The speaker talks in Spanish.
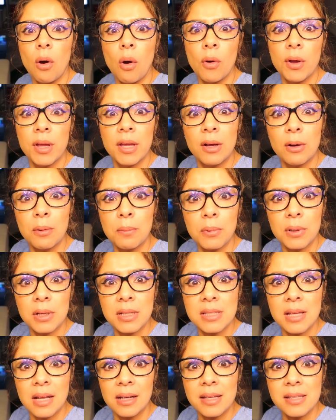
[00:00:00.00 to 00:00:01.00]
Oí como
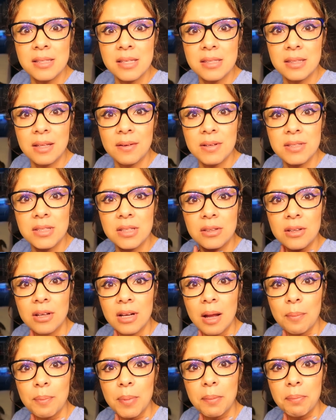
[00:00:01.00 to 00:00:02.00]
que si alguien se estaba haciendo
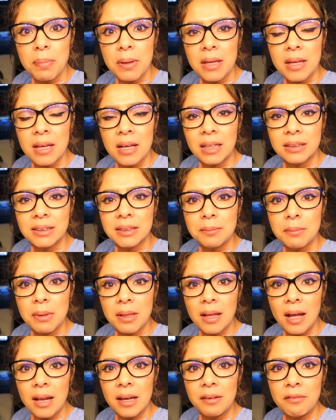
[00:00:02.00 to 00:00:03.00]
la pipi y casi
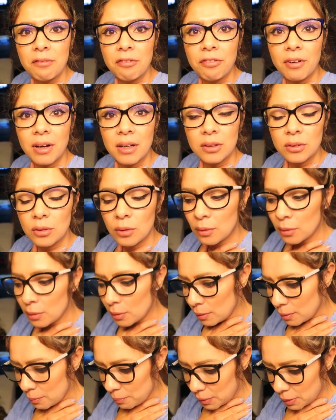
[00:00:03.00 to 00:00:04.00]
me da el infarto.
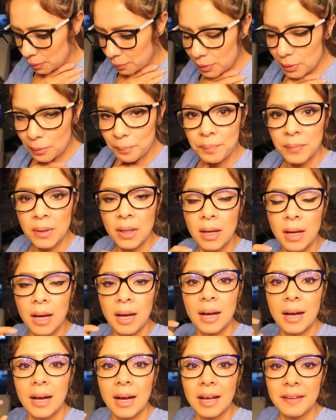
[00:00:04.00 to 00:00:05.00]
Pero bueno,
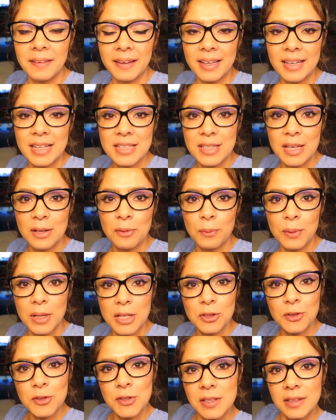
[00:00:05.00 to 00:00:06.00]
Ah, dejen hacer
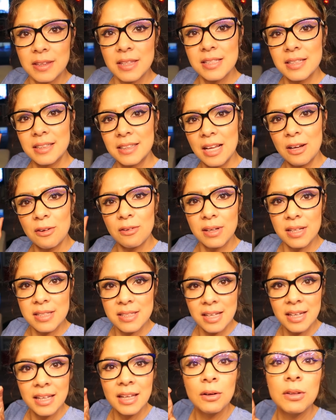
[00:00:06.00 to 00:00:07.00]
unas cositas que tengo que
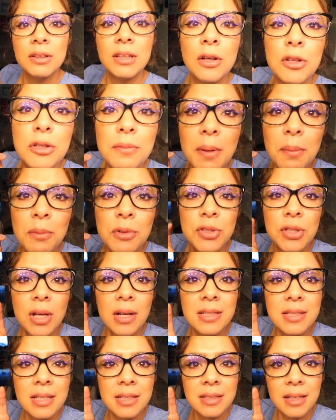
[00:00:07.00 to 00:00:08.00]
hacer y ahorita nos vemos,
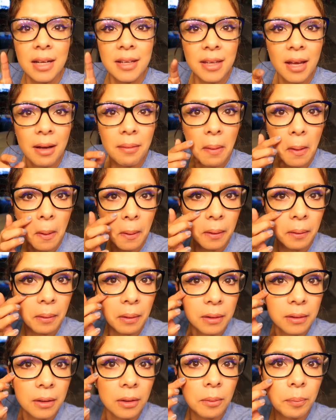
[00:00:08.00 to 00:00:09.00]
ya las extrañaba.
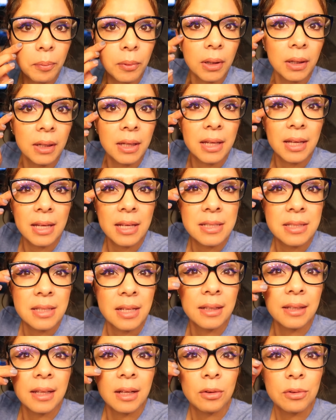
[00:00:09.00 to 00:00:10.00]
que tengo por aquí es
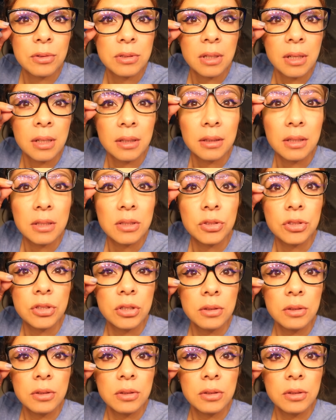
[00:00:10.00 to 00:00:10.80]
el de los lentes.